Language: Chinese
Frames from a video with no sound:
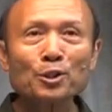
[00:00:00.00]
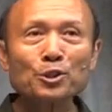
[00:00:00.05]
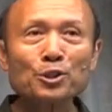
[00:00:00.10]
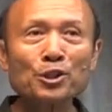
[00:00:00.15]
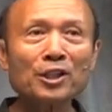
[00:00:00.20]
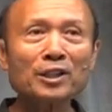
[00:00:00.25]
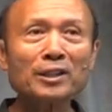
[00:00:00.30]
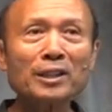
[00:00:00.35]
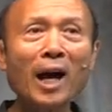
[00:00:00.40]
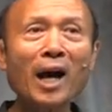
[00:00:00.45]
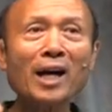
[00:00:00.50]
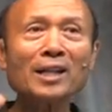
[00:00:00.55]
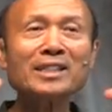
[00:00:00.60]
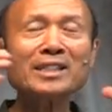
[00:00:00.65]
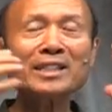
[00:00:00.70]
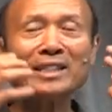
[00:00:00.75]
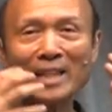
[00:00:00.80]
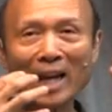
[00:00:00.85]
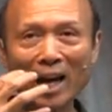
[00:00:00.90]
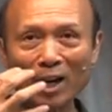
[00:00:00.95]
所以，他
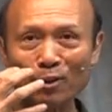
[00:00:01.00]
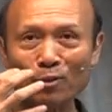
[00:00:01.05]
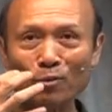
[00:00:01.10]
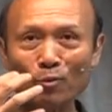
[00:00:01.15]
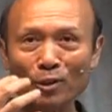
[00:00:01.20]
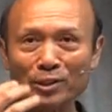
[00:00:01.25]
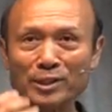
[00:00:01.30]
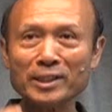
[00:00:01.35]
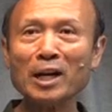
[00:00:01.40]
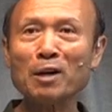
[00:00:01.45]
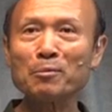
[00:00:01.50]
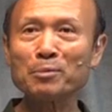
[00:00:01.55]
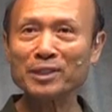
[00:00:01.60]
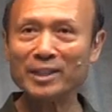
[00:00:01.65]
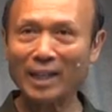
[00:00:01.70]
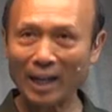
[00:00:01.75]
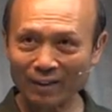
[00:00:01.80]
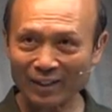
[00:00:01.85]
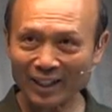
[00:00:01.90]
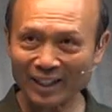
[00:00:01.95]
笑，我笑不
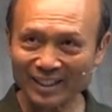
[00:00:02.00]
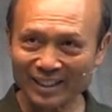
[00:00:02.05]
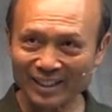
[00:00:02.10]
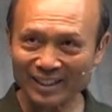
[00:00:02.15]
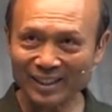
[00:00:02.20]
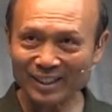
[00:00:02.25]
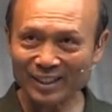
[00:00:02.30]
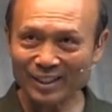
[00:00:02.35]
笑了？